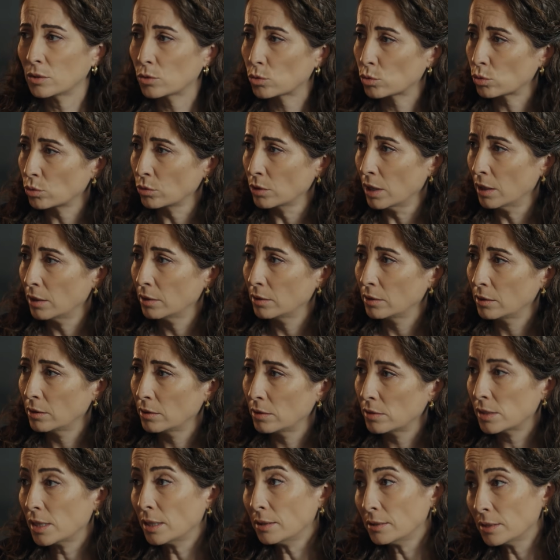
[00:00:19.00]
Suna
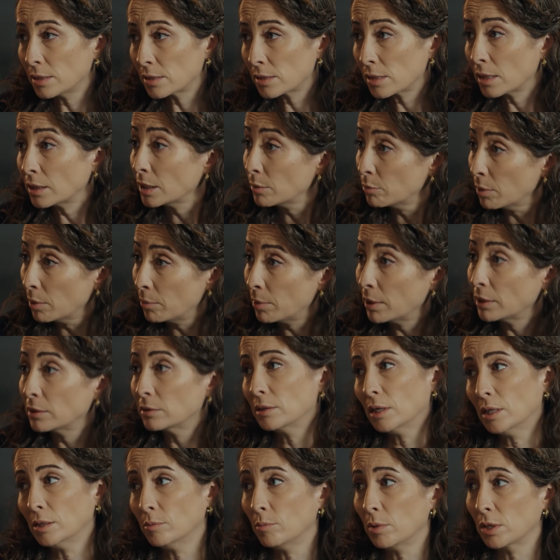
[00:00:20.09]
sen de sanki babanı
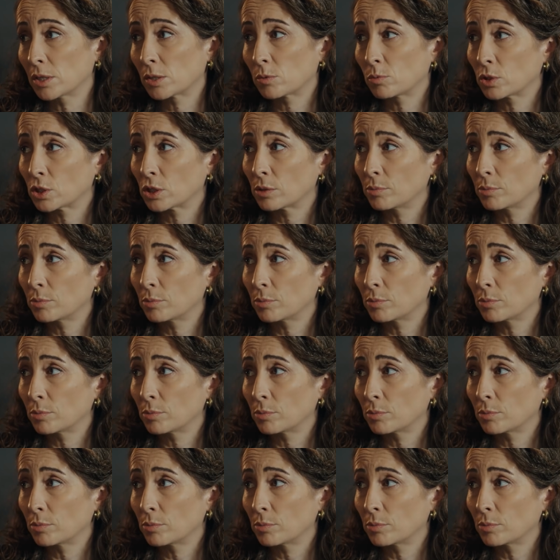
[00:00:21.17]
tanımazmış